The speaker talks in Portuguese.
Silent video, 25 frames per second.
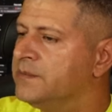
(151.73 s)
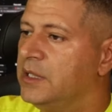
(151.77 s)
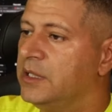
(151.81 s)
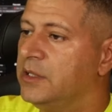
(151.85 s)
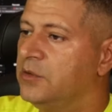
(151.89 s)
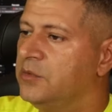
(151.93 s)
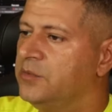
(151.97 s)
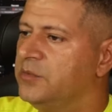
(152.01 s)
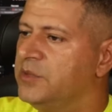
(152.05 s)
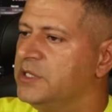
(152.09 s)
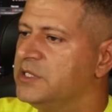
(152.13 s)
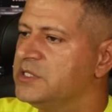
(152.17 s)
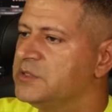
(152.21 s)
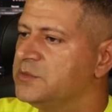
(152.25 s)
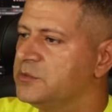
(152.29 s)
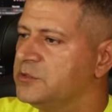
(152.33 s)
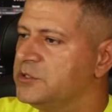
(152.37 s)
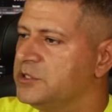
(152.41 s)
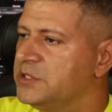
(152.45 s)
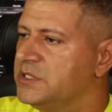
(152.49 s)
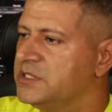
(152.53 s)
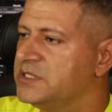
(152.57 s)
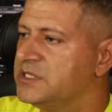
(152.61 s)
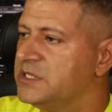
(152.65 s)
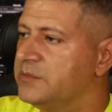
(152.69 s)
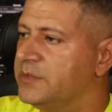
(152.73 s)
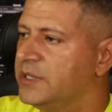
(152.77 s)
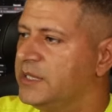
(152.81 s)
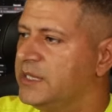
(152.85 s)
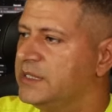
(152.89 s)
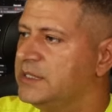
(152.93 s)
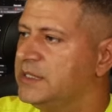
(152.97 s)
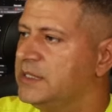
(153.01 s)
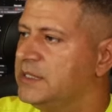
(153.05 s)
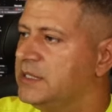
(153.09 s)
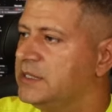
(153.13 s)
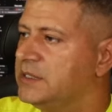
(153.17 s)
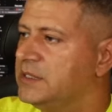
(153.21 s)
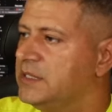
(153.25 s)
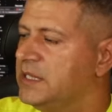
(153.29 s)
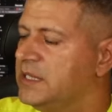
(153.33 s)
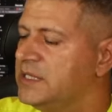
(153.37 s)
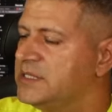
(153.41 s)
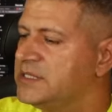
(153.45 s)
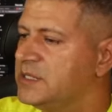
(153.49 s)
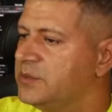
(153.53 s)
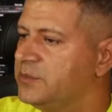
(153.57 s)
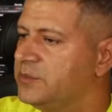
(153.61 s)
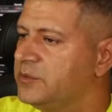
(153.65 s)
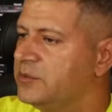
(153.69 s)
Eu mesmo utilizei uma cadeira
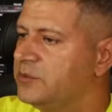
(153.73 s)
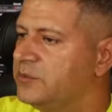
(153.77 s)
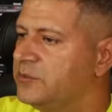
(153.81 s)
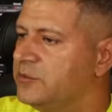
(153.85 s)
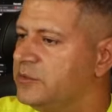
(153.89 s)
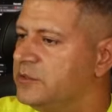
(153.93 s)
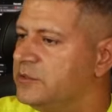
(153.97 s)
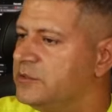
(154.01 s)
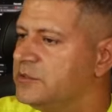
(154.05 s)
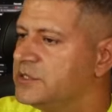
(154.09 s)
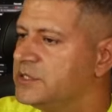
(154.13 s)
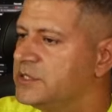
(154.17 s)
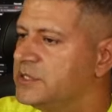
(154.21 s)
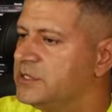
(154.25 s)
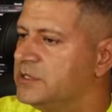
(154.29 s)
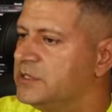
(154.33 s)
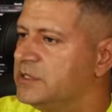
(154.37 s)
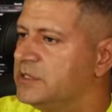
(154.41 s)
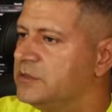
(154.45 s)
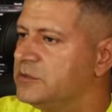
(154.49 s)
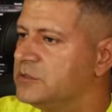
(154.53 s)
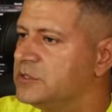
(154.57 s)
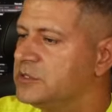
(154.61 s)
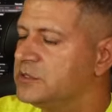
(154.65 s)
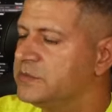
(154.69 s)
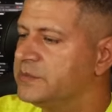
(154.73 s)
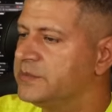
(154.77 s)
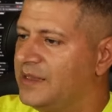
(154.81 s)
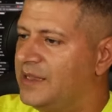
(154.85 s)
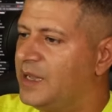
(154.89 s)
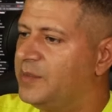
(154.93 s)
dessa por muitos anos.